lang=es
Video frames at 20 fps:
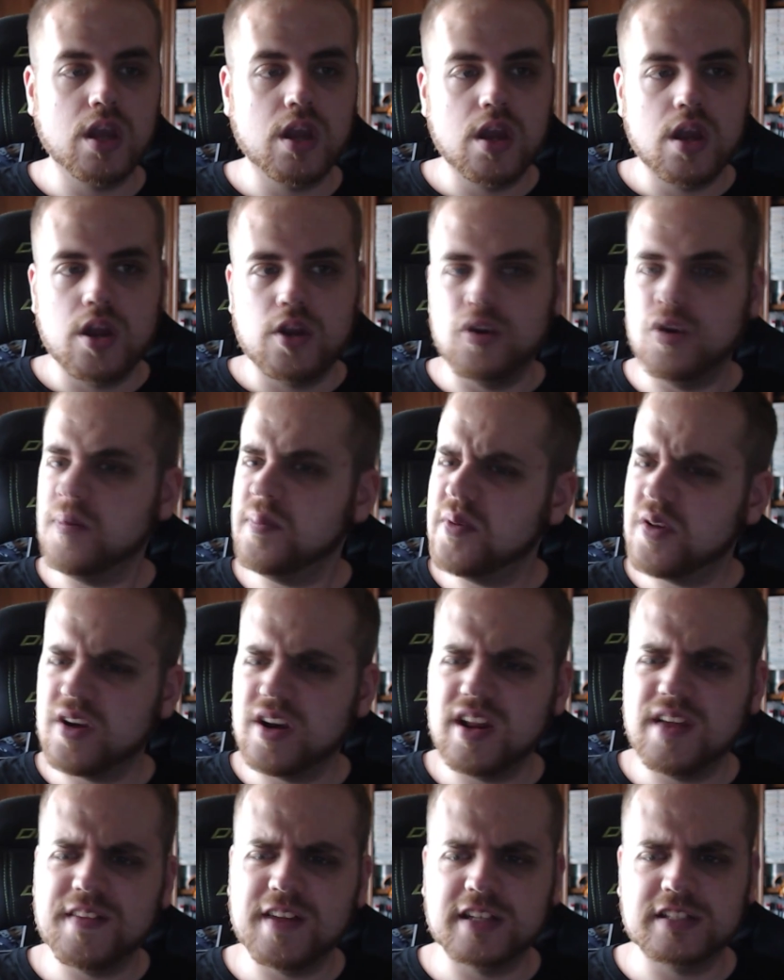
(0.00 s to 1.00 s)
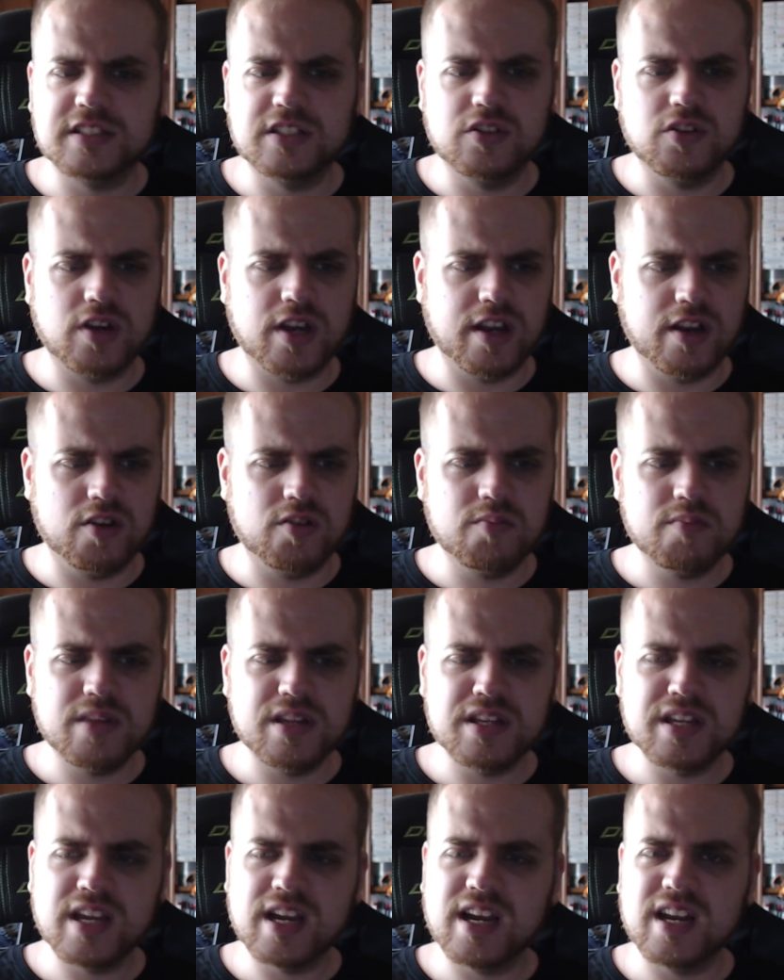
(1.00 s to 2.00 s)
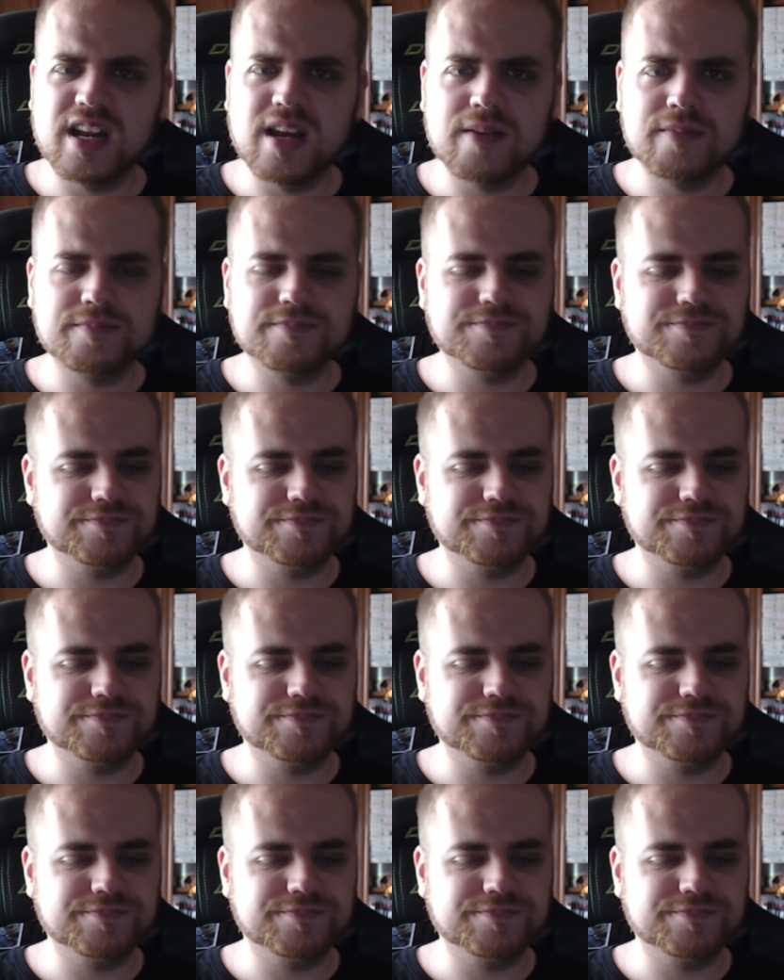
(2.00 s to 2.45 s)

No por nada, sino que no me llegan a,